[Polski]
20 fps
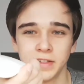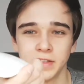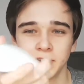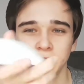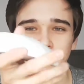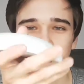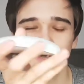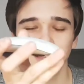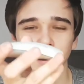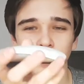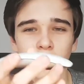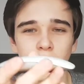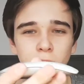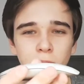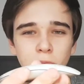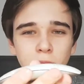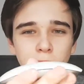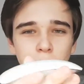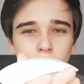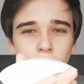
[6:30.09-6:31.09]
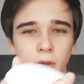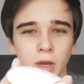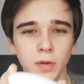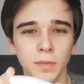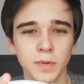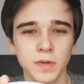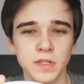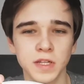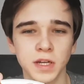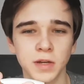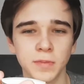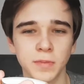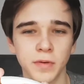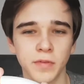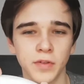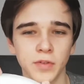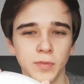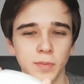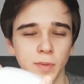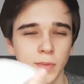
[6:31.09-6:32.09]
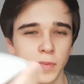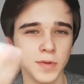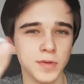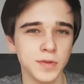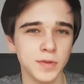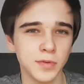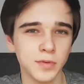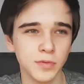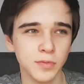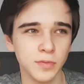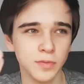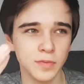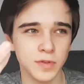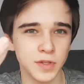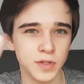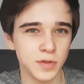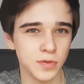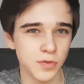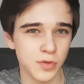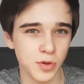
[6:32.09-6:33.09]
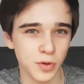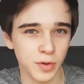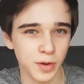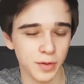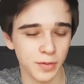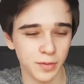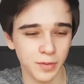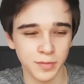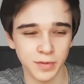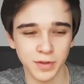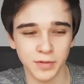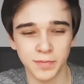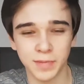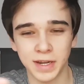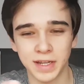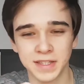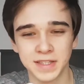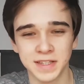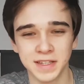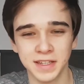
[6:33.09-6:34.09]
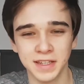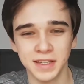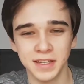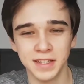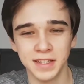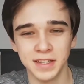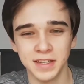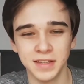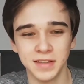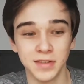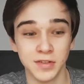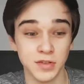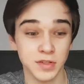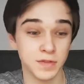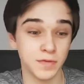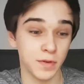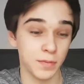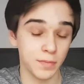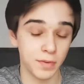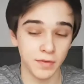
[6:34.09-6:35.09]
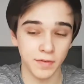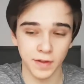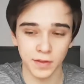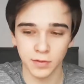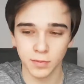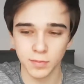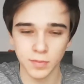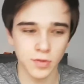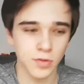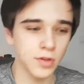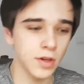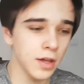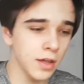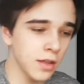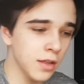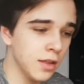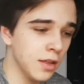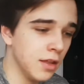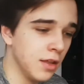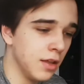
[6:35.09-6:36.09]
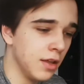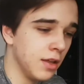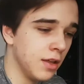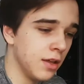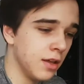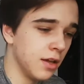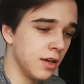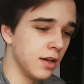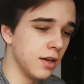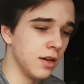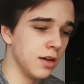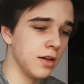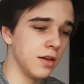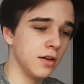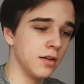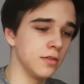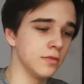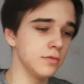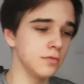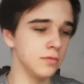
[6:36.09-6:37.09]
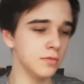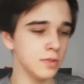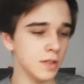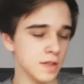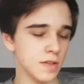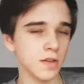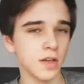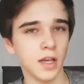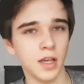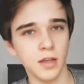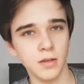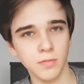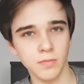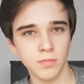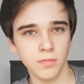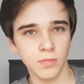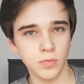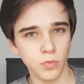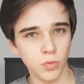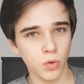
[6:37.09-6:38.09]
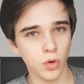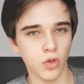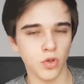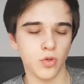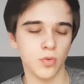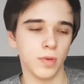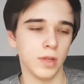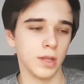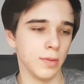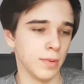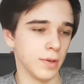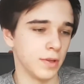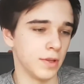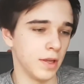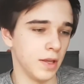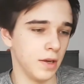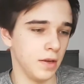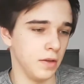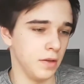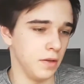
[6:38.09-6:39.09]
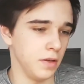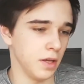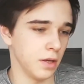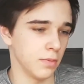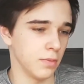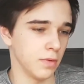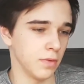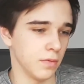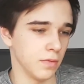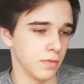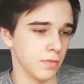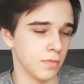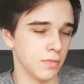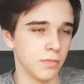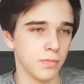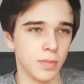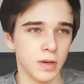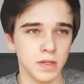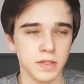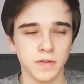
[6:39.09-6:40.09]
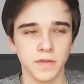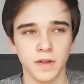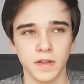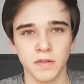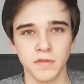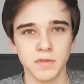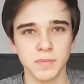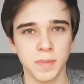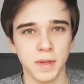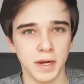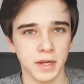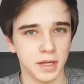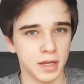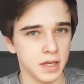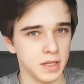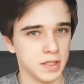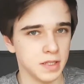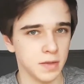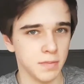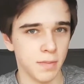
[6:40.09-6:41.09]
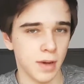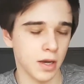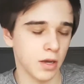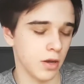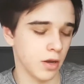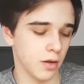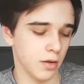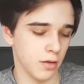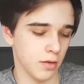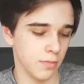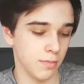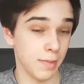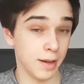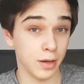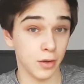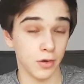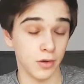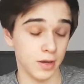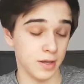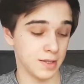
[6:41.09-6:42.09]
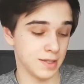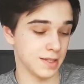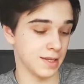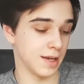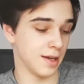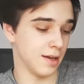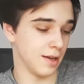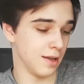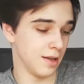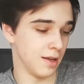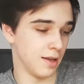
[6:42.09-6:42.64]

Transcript: z jednego głupiego, prostego powodu. Po prostu się skończyły u mnie w pracy i noszę swoją prywatną myszkę. Jest ok, długo trzyma na baterii, jakby bardzo fajnie wspiera gesty Mac, Mac OS-a,